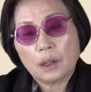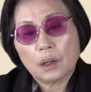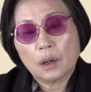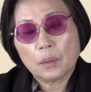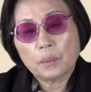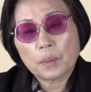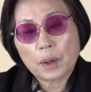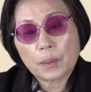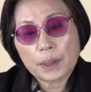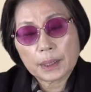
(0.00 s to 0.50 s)

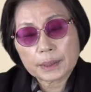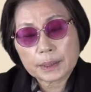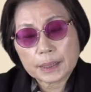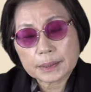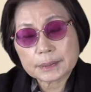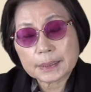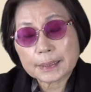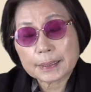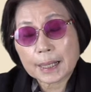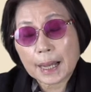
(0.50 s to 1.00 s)
엄마와
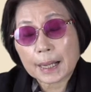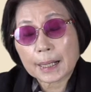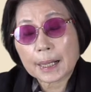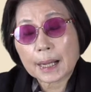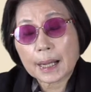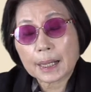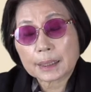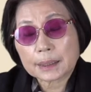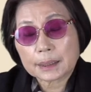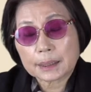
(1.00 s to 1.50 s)
굉장히
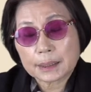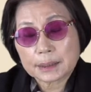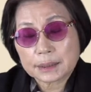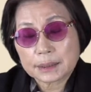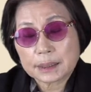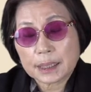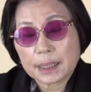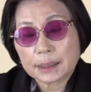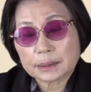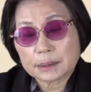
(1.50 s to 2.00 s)
가깝게
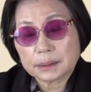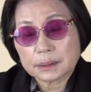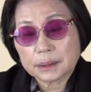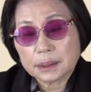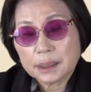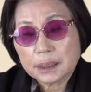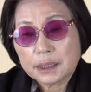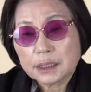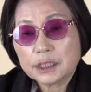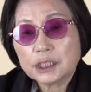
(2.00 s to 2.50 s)
지나는
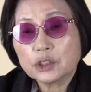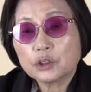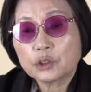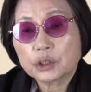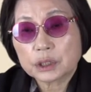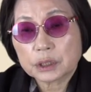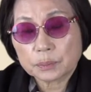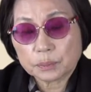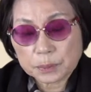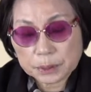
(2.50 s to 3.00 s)

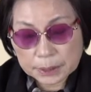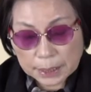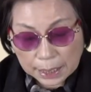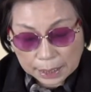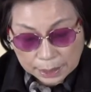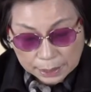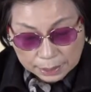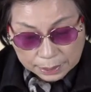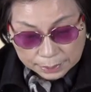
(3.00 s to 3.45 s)
이웃입니다.